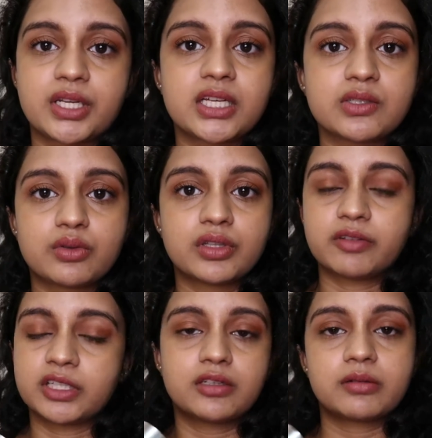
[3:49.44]
பண்ணுங்கள் ஸோ இந்த
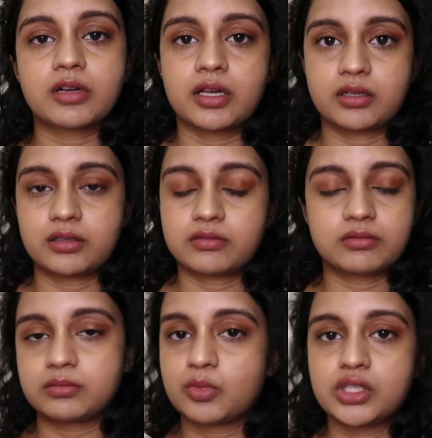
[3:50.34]
வந்து நான்
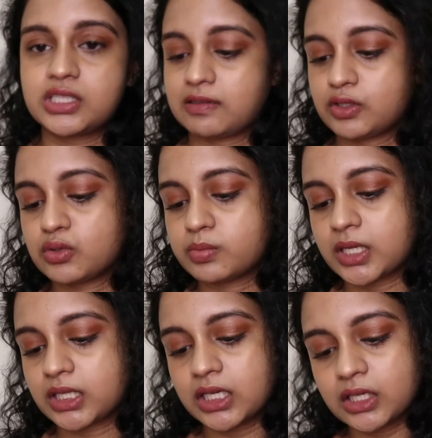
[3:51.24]
மார்னிங்ஸில் வந்து யூஸ்
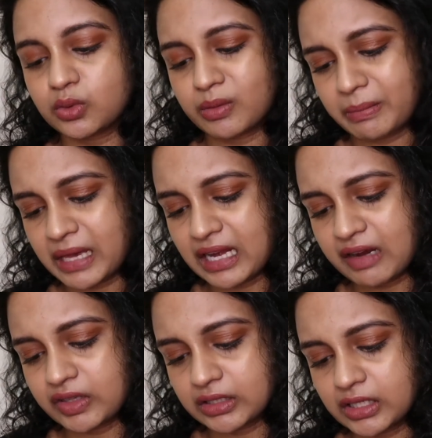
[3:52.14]
பண்ணாதீங்க அதோட பேரே
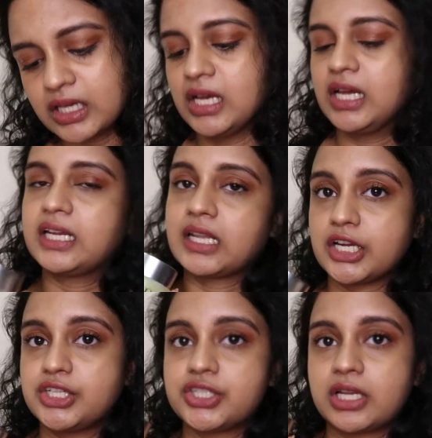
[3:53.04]
வந்து
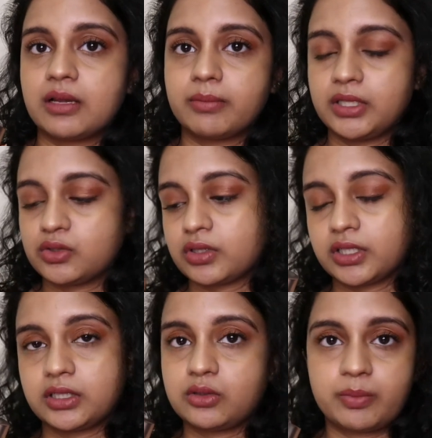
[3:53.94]
நைட் ஜெல் அப்படின்னு சொல்லி
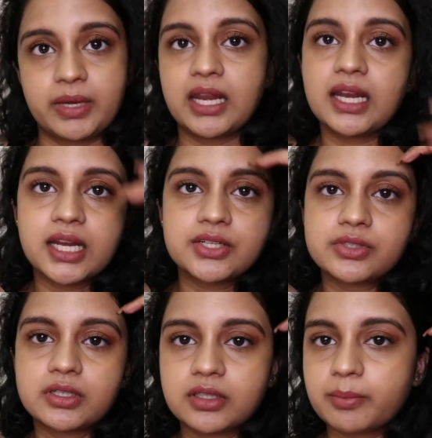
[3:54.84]
இதோட பேரே நைட்
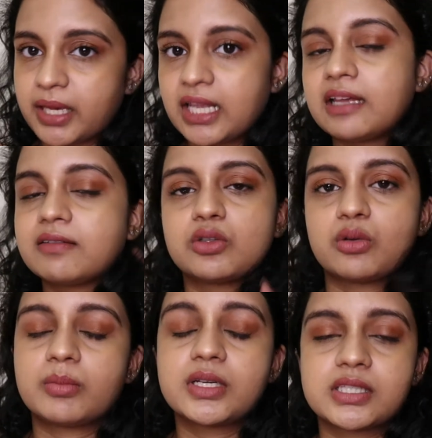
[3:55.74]
ஜெல் தான் பேரே வந்து
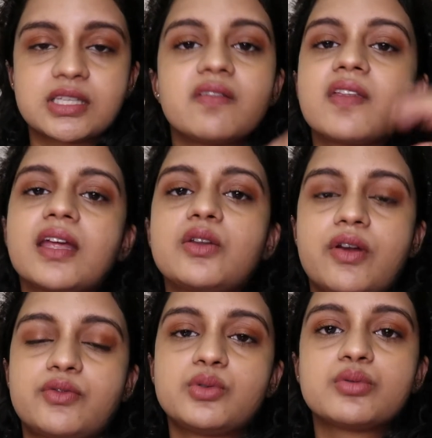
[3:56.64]
ரொம்ப இட்ஸ் கிவன் தட் யூ
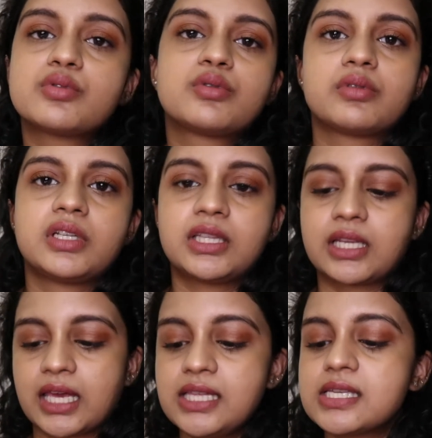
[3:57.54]
ஹேவ் டு யூஸ் இட் ஓன்லி இந்த
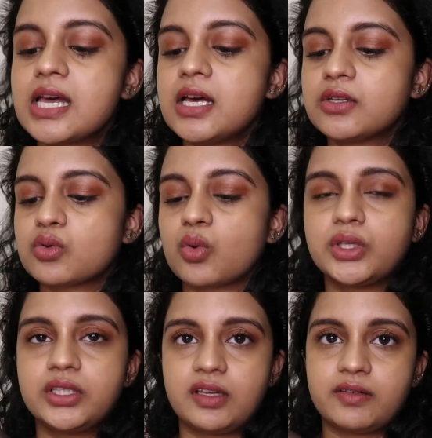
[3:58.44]
நைட்ஸ் ஸோ
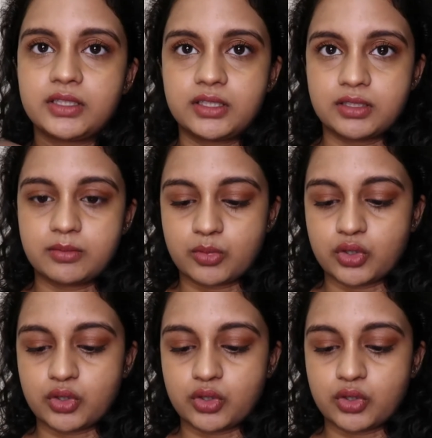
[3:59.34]
இதுதான் வந்து இந்த